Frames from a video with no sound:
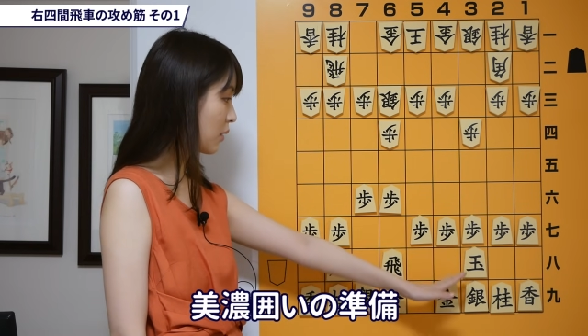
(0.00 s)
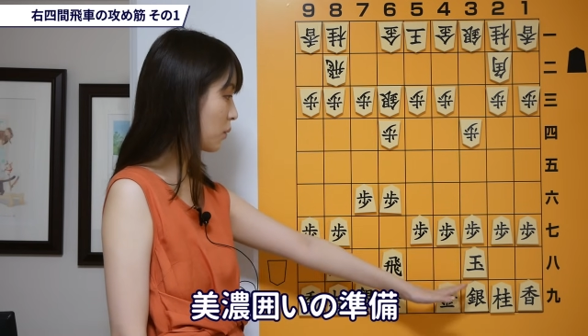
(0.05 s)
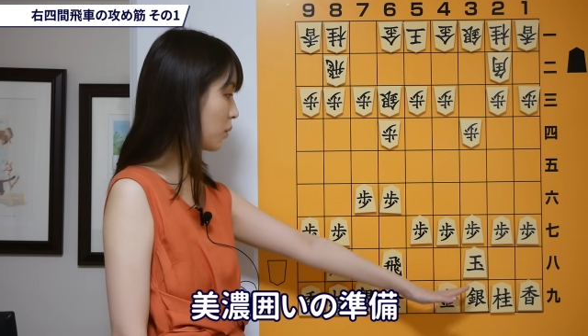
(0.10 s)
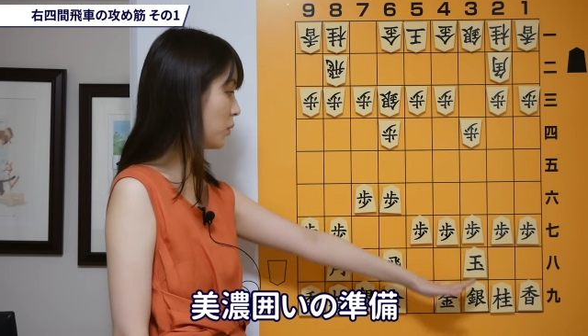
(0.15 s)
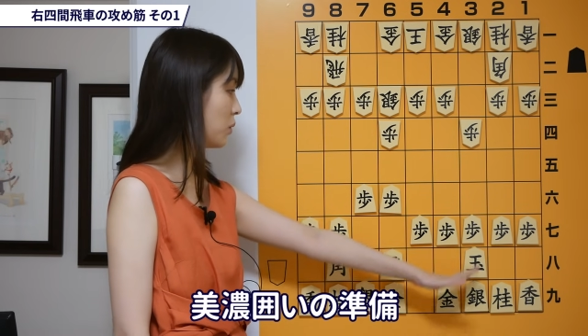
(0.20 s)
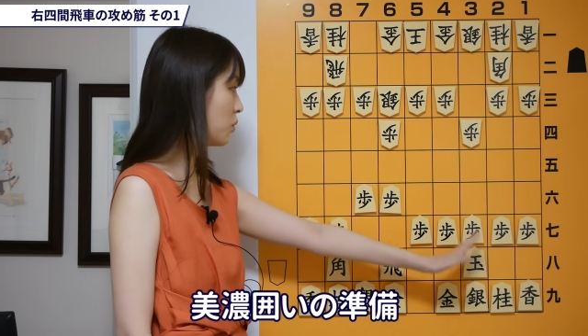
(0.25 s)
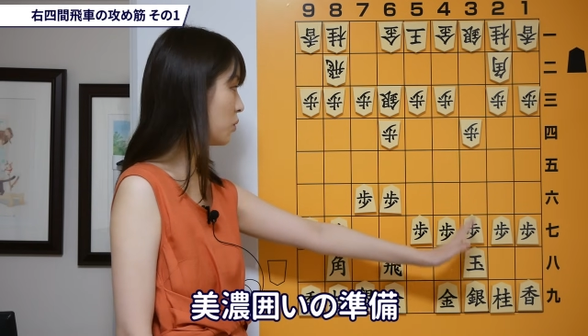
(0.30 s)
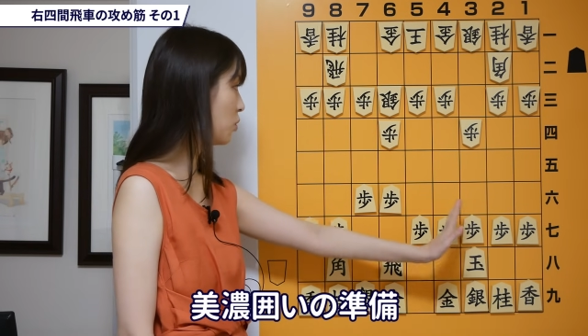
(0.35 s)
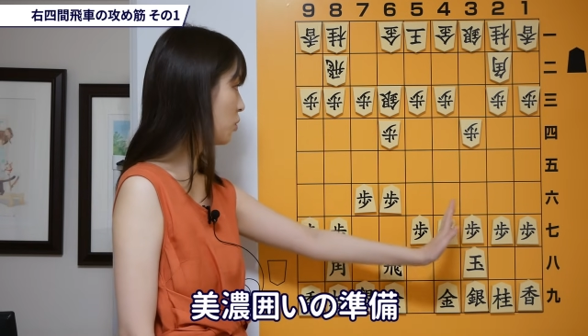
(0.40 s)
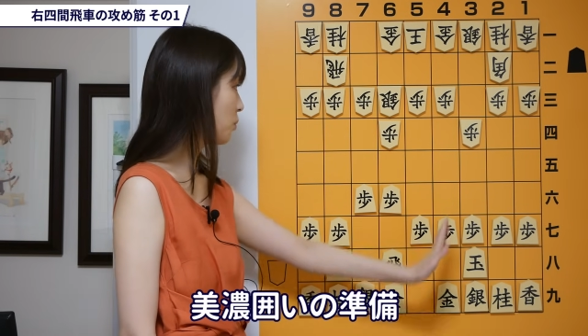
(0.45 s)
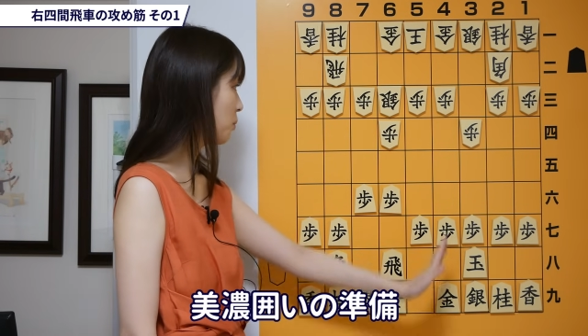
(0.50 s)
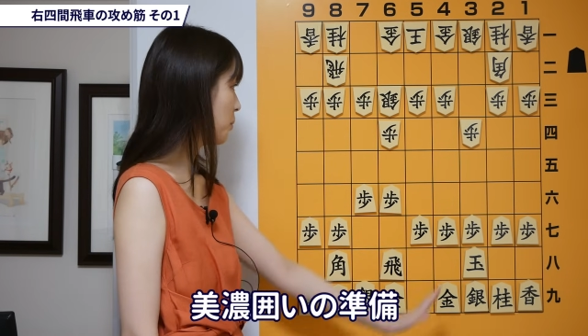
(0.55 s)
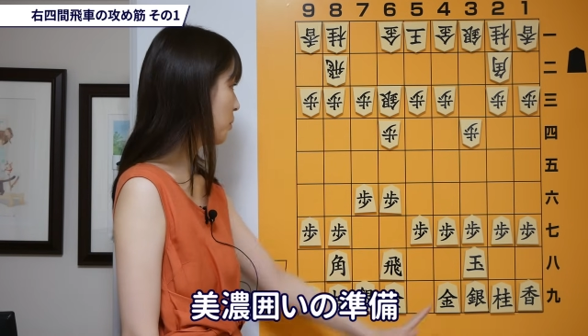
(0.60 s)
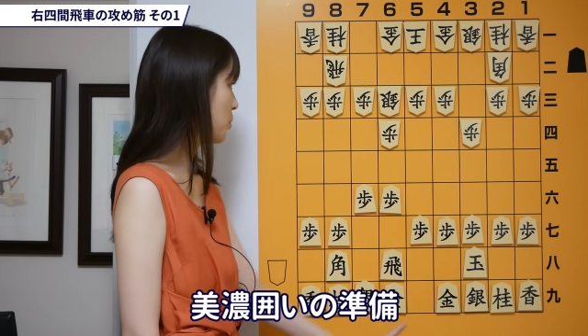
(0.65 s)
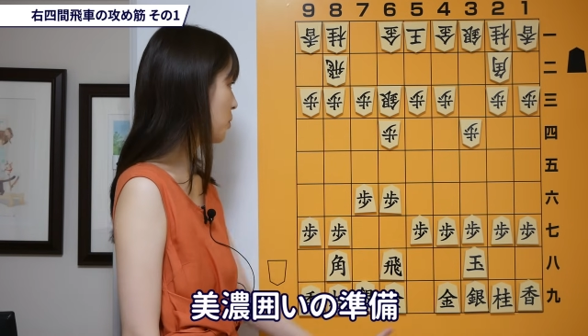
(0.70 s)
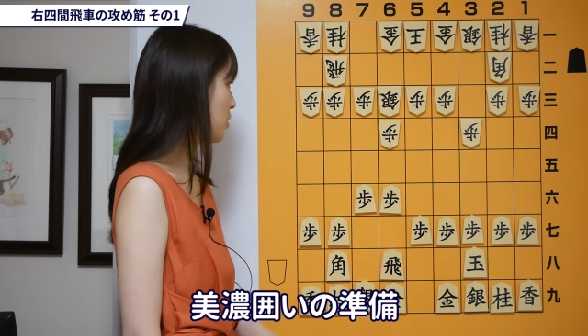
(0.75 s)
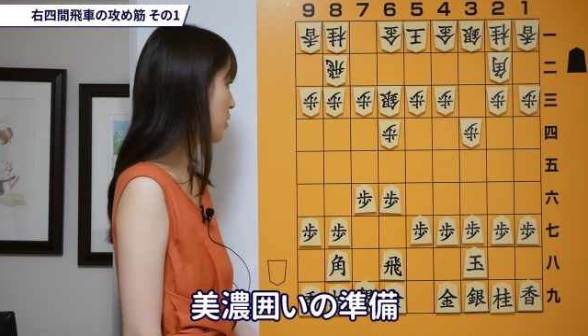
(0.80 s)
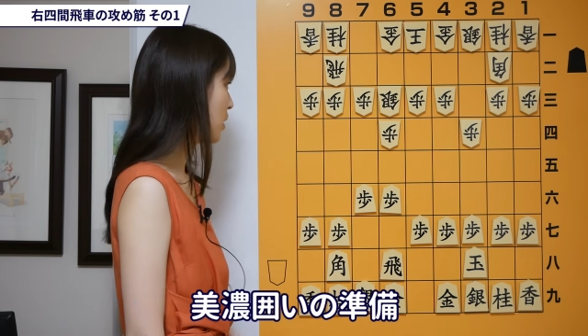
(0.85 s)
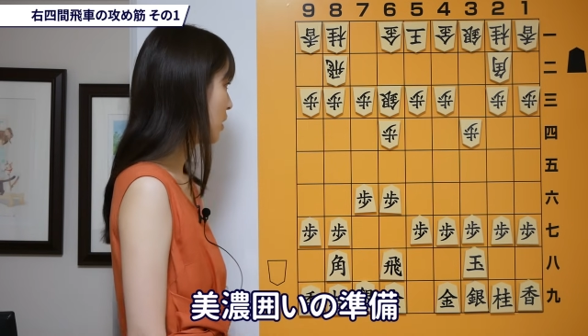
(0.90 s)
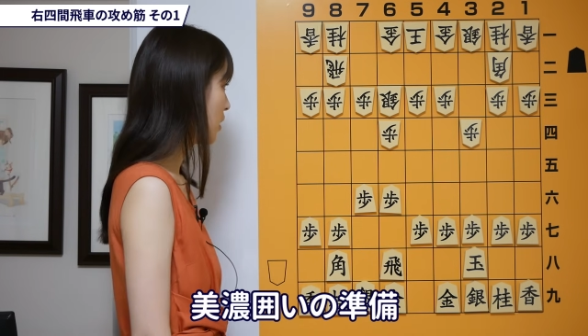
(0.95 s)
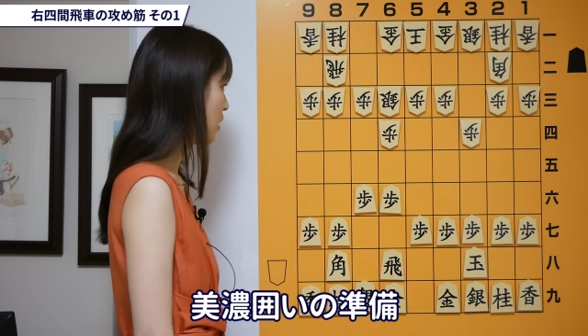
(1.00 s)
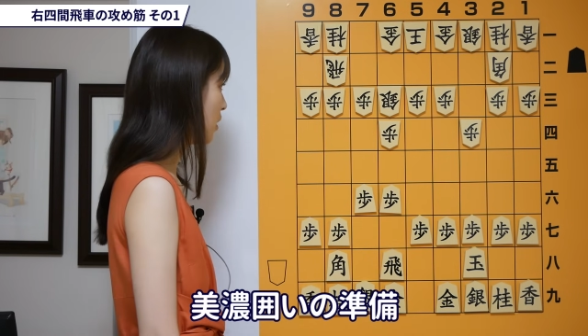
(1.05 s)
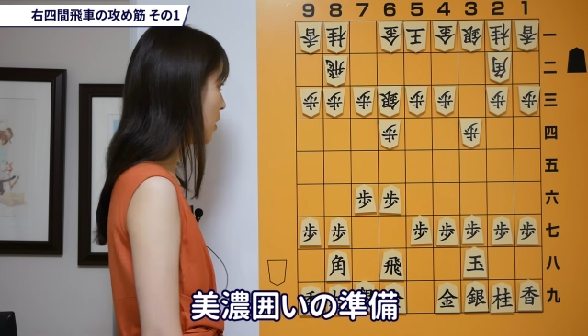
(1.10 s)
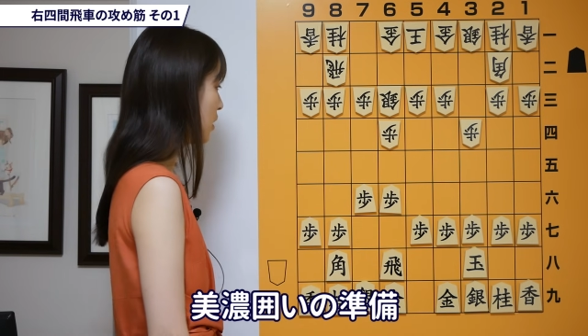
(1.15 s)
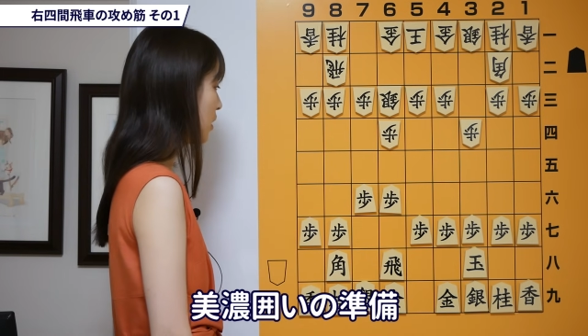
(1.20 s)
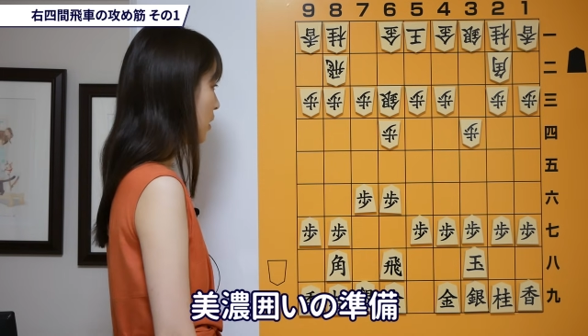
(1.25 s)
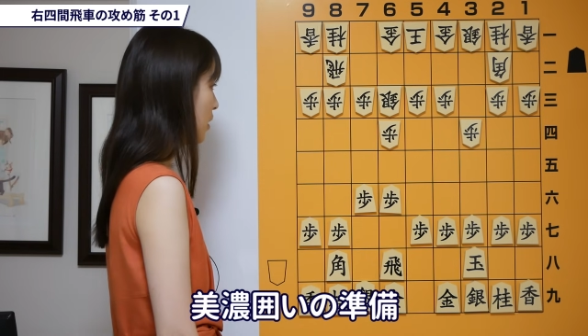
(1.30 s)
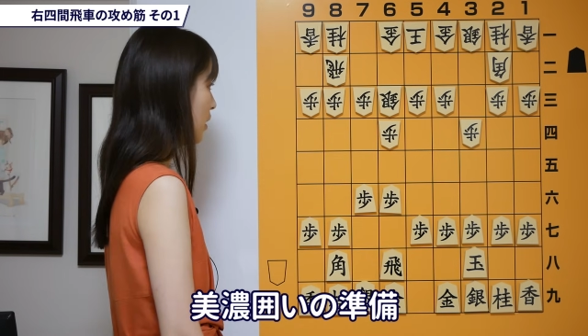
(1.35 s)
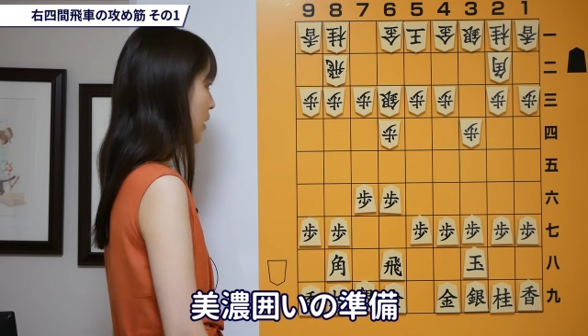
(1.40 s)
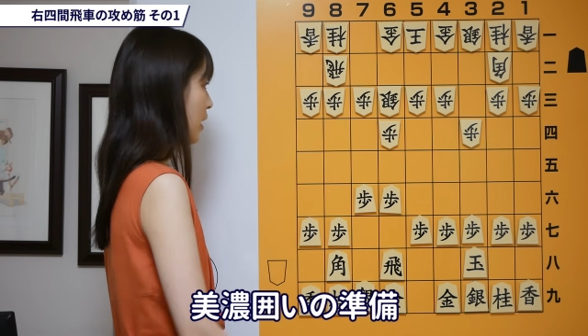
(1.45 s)
囲いの準備をしたら、
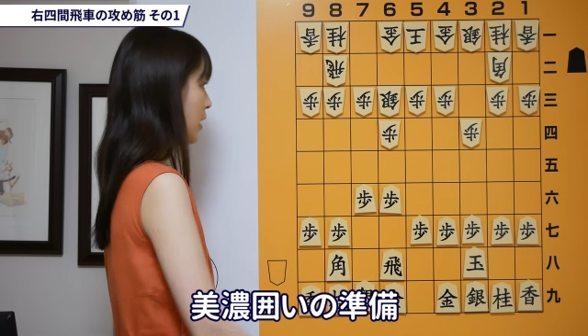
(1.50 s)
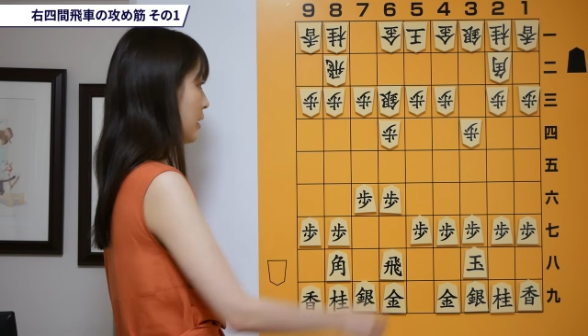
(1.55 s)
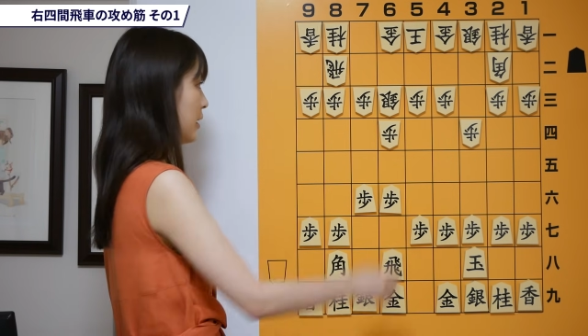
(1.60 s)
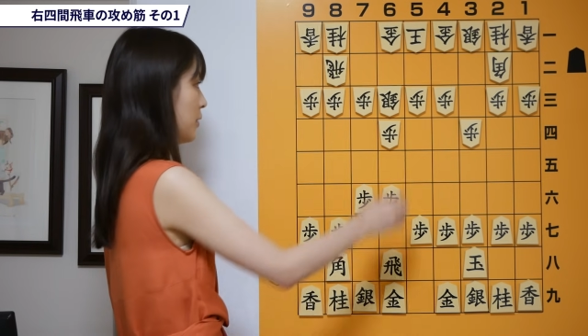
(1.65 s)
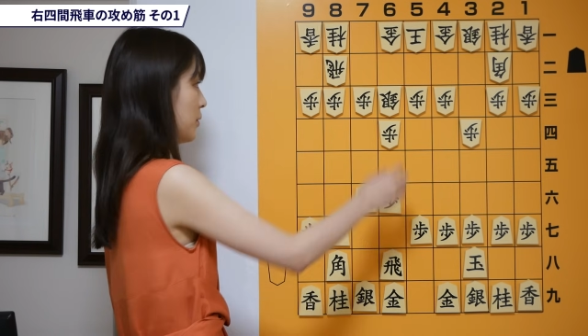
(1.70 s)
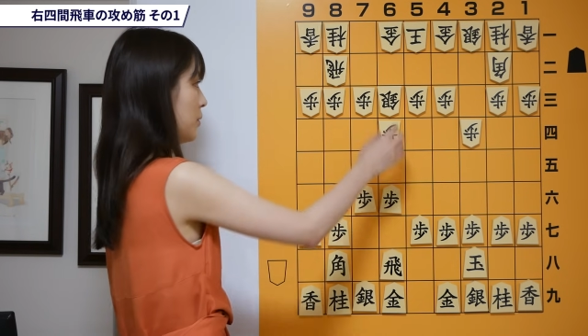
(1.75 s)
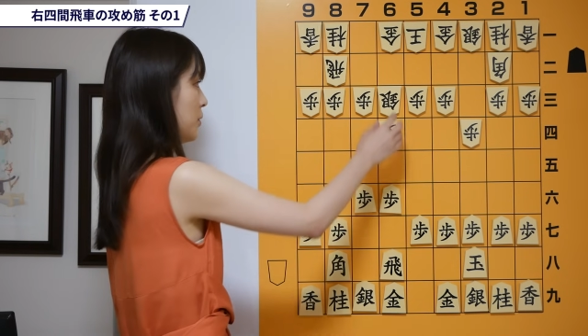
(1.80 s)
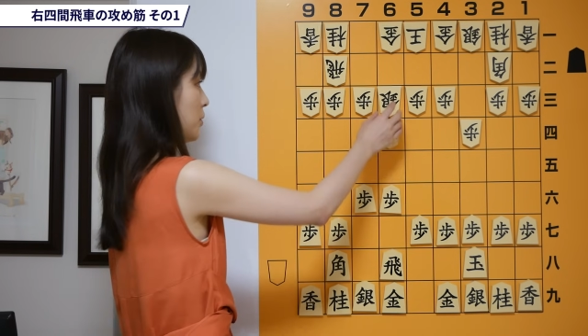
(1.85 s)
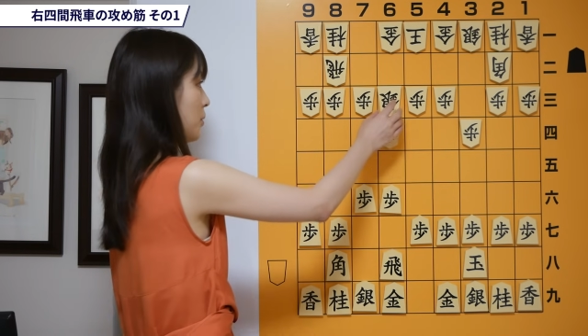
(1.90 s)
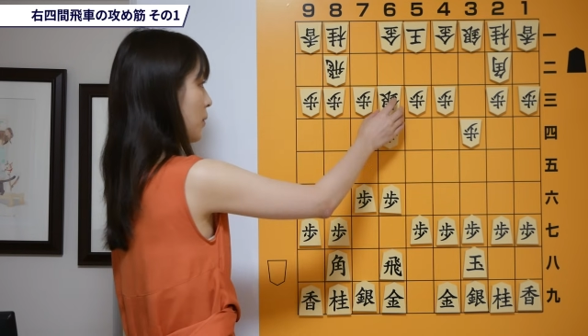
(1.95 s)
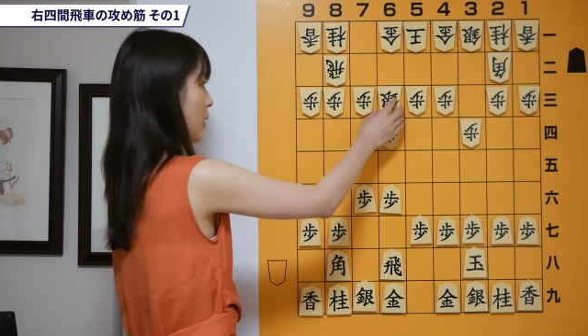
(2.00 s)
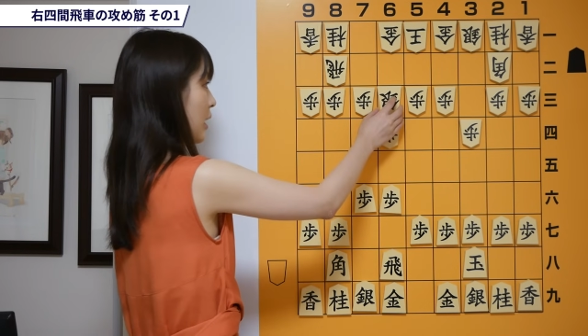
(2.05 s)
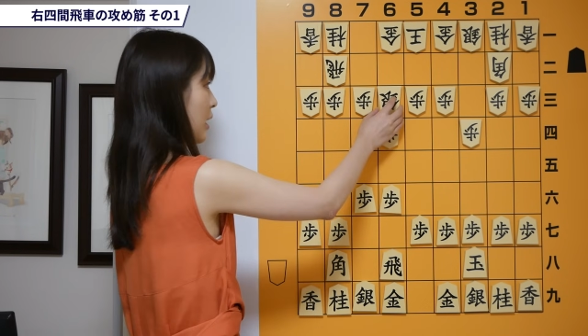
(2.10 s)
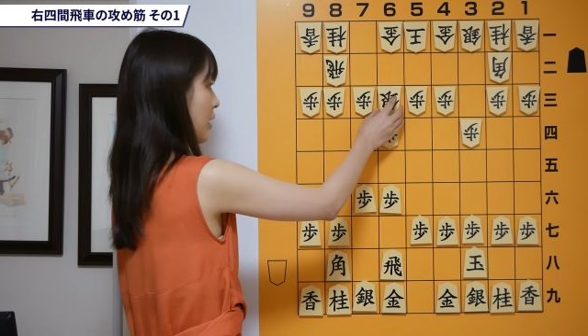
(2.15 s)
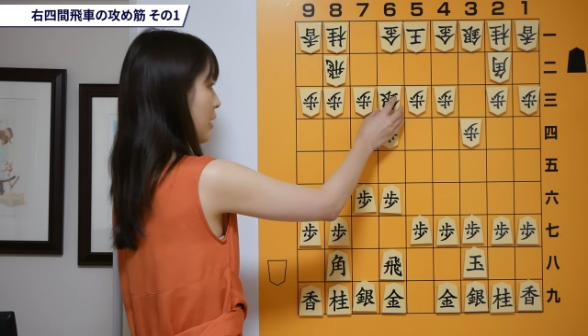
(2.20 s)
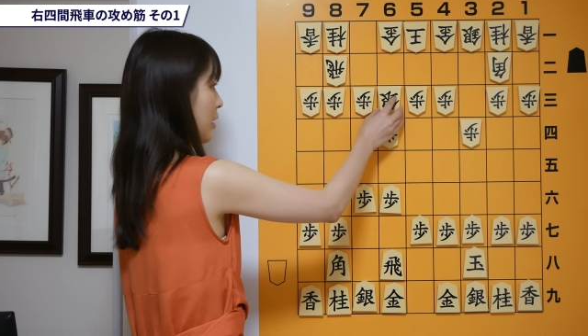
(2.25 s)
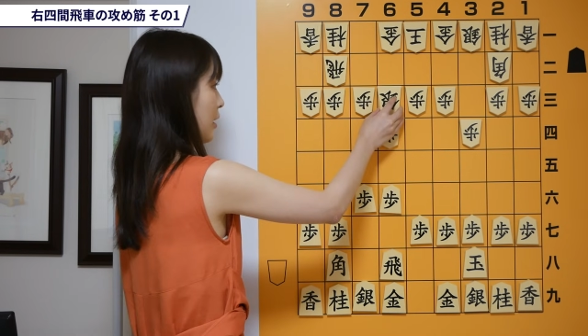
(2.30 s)
相手の人は